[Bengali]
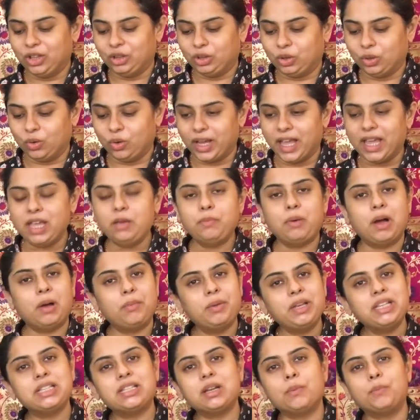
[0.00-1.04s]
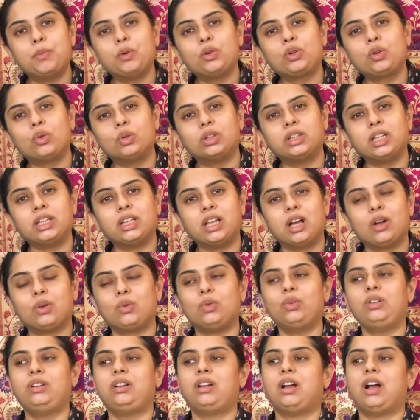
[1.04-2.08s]
তো এইভাবেই সাপোর্ট করতে
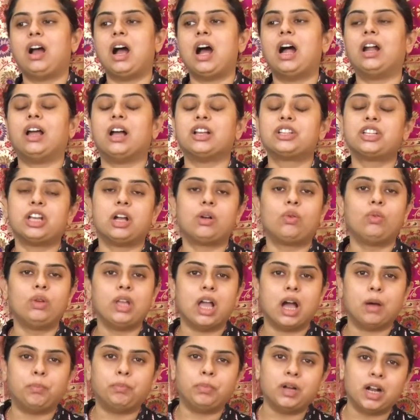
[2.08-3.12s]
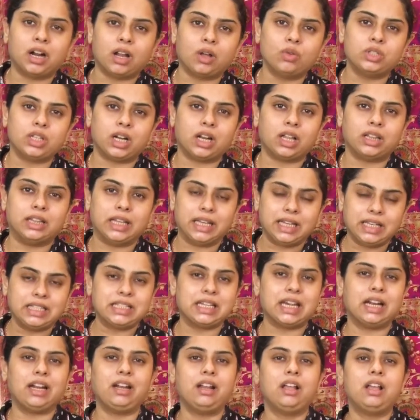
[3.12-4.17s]
থাকুন আর আশা করি আপনারাও যারা
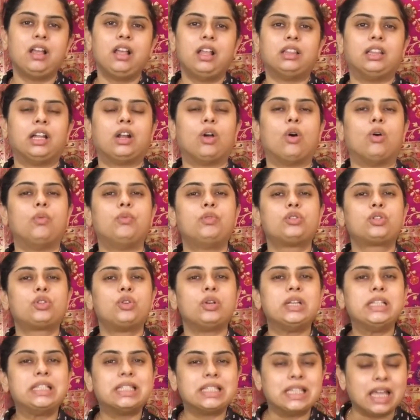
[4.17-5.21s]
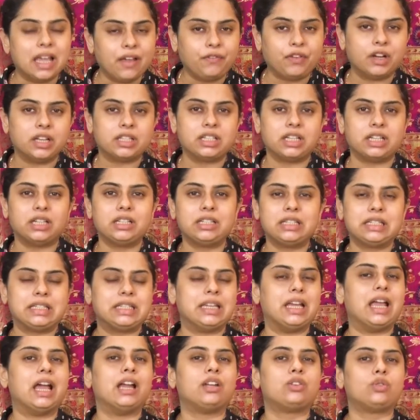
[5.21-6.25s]
দেখছেন তারা অবশ্যই সেফ আছেন
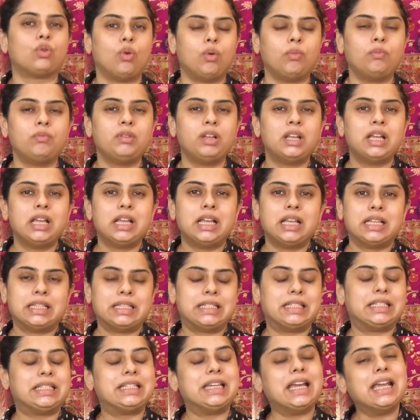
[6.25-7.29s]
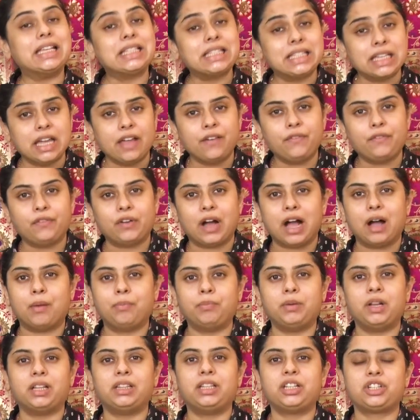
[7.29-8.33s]
স্টে অ্যাট হোম স্টে সেফ
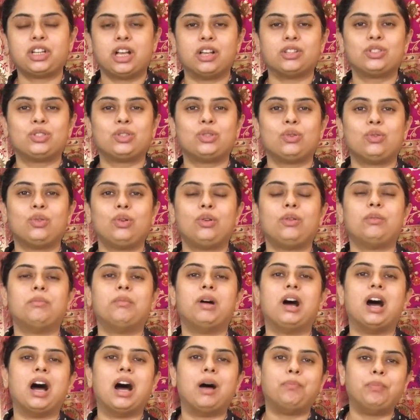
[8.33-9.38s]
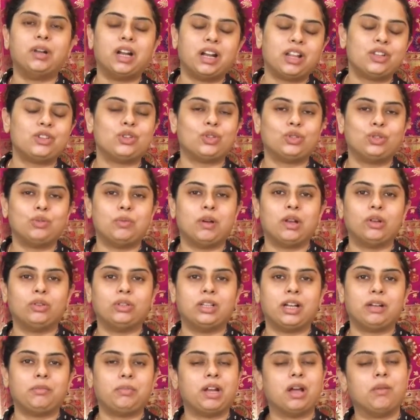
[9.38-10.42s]
আপনাদের স্বাস্থ্য বা আপনারা যত ভালো
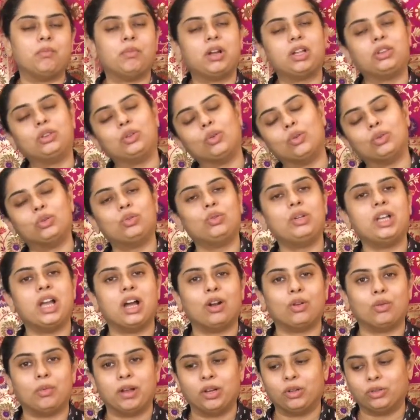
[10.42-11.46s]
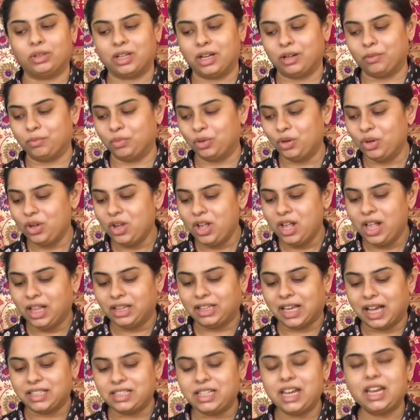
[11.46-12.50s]
থাকবেন আমরা ততই আরও ভালো থাকব
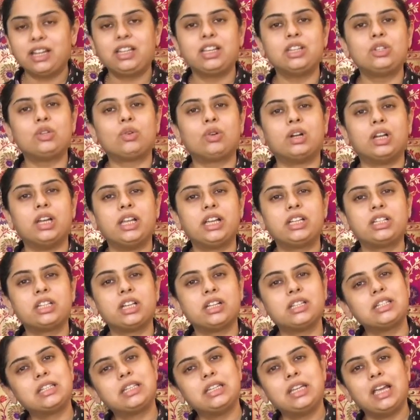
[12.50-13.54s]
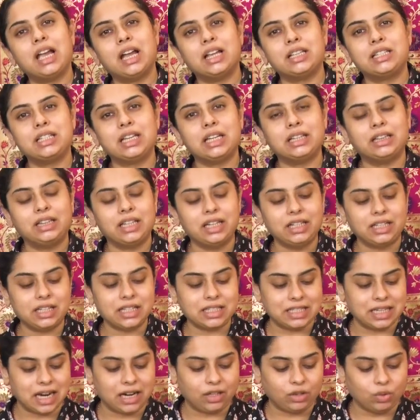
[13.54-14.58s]
তো আজকের কিছু কালেকশনস নিয়ে আজকের দিনটা
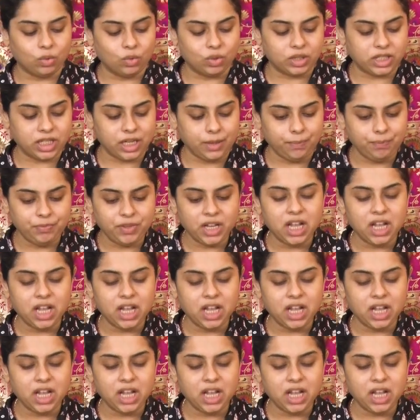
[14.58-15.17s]
স্টার্ট করছি